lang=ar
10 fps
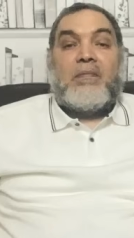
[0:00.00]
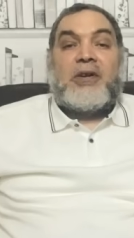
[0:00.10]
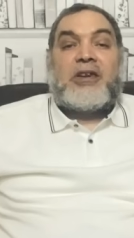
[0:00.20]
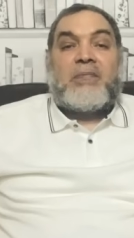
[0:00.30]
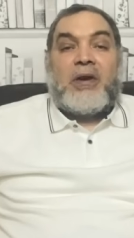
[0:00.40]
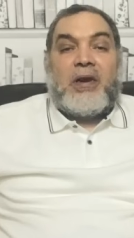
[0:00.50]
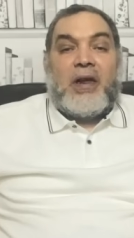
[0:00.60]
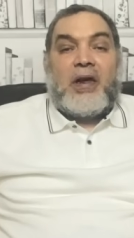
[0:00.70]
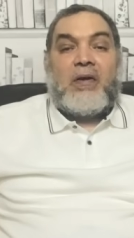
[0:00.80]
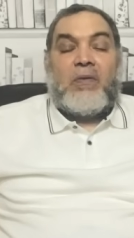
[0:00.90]
بسم
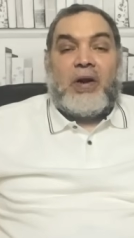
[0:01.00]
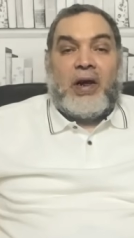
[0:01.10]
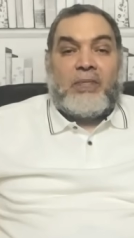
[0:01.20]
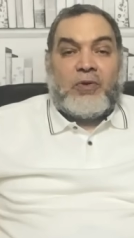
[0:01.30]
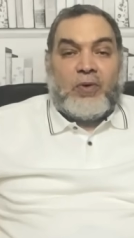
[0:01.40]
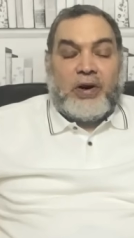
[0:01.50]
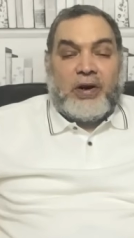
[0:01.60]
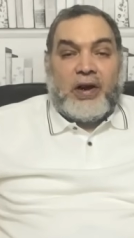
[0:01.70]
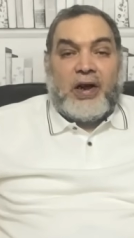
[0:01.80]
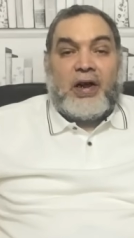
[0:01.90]
الله والحمد
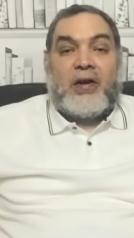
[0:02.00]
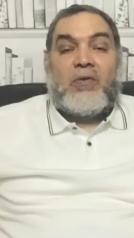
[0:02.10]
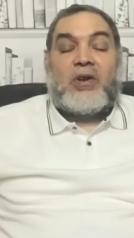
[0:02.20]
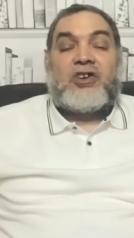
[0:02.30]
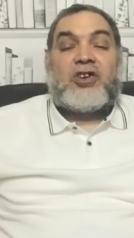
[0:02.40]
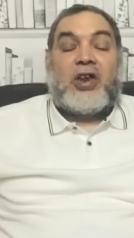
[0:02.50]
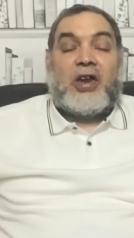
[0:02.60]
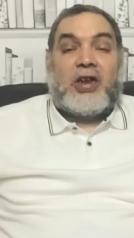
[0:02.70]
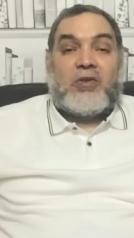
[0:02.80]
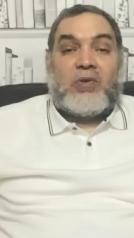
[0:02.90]
لله والصلاة